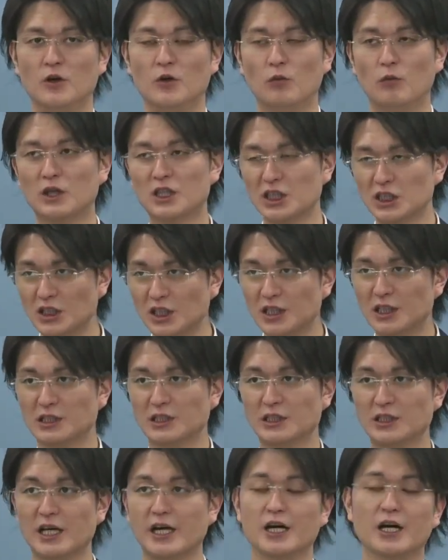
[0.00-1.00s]
私はで
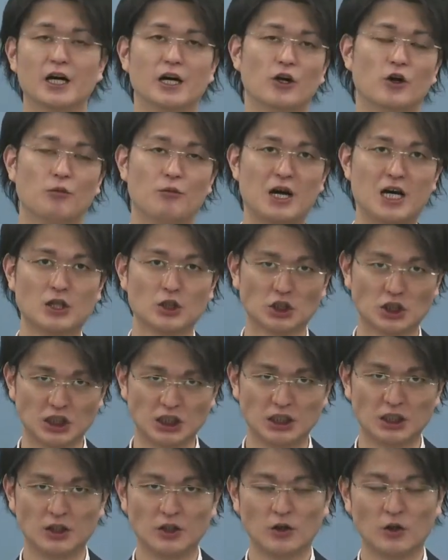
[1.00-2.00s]
すね、あの、毎
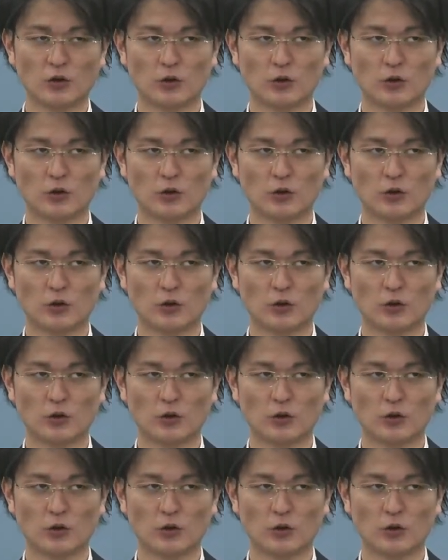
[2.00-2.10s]
年、